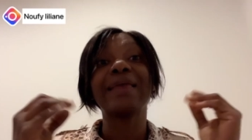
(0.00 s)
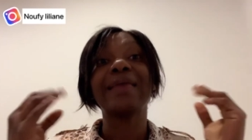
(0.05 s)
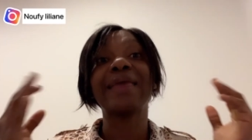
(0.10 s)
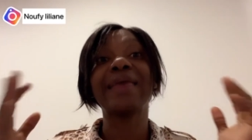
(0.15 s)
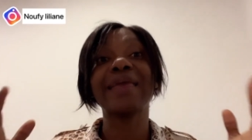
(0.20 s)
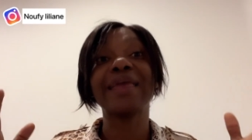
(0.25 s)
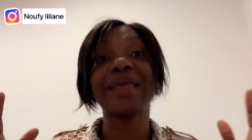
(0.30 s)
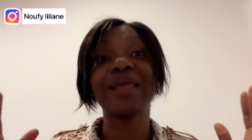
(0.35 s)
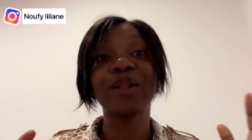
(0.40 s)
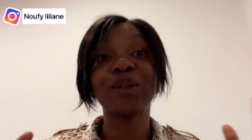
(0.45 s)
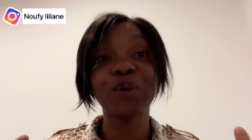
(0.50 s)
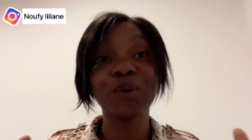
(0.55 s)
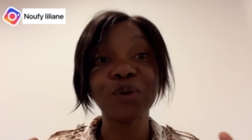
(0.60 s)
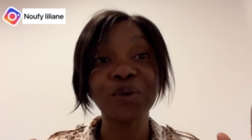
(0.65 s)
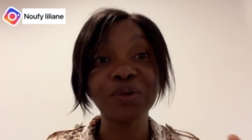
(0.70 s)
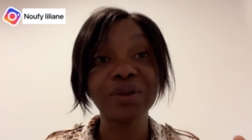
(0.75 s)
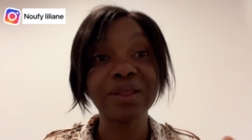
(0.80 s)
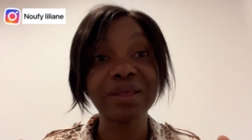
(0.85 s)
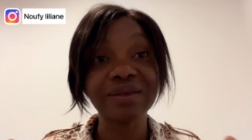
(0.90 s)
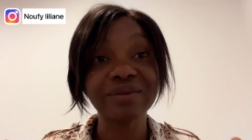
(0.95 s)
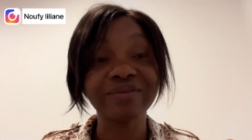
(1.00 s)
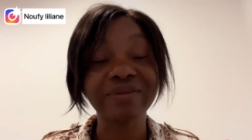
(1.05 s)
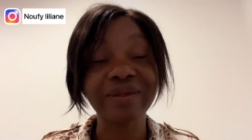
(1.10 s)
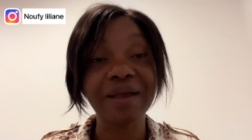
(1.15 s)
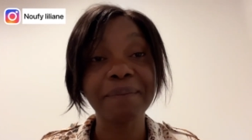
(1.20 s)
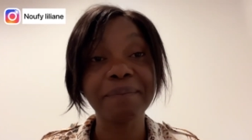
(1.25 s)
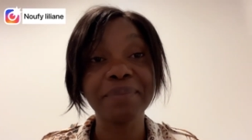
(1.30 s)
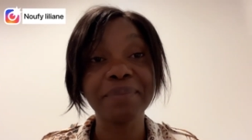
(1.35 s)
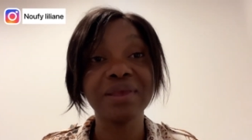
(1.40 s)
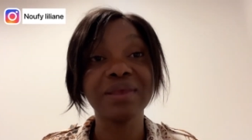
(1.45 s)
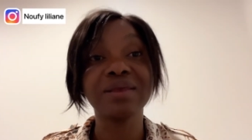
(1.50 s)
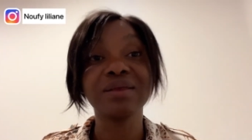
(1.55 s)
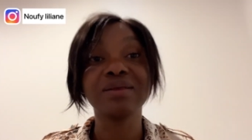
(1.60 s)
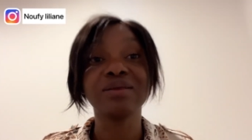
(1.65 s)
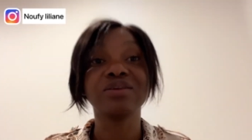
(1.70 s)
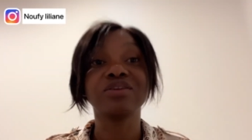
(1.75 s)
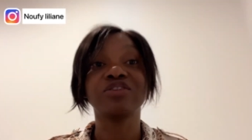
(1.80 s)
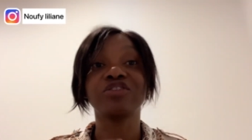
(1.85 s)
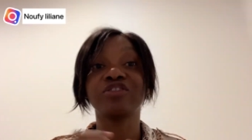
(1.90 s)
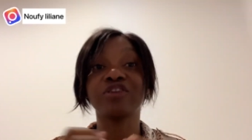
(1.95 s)
Hello les amis,
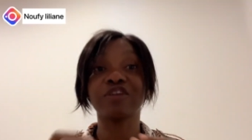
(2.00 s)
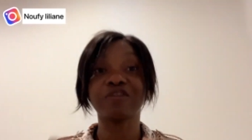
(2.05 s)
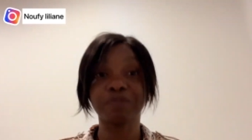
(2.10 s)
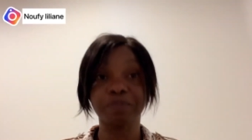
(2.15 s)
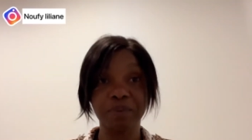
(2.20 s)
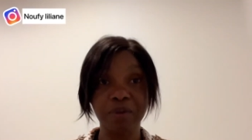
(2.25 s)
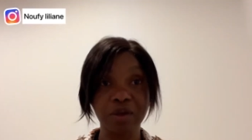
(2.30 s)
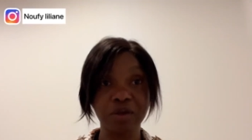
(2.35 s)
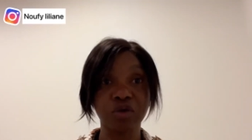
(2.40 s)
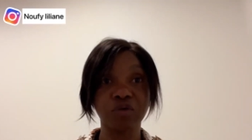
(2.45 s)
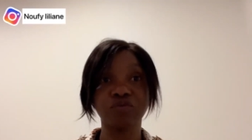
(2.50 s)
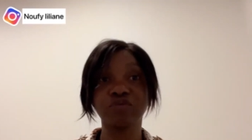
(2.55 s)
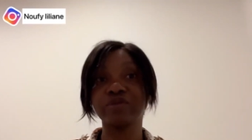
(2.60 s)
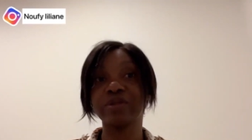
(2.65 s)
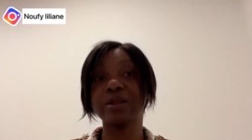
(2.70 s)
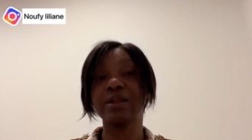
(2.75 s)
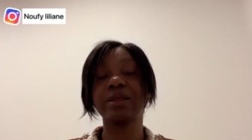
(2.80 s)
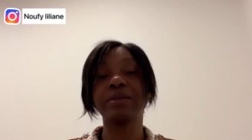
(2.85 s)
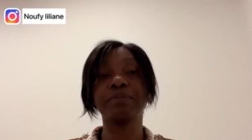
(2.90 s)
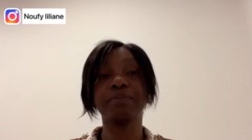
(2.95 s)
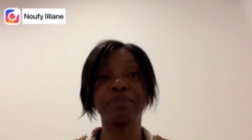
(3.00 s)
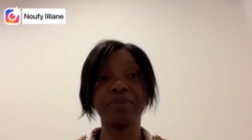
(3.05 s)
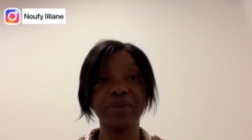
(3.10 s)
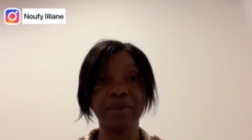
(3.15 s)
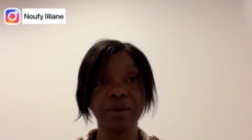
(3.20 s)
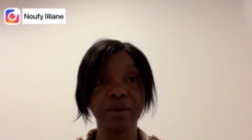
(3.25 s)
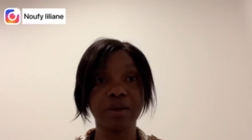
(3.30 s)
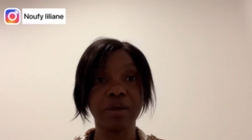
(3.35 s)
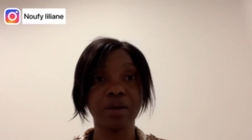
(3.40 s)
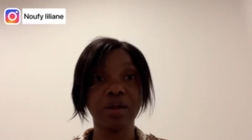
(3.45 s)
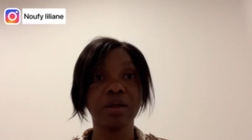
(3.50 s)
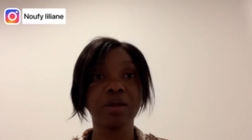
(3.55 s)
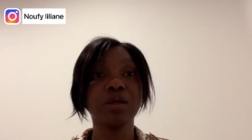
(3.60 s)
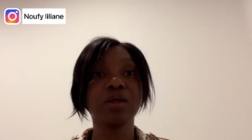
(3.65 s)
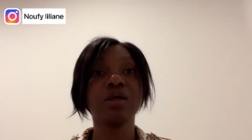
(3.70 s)
j'espère que vous allez bien.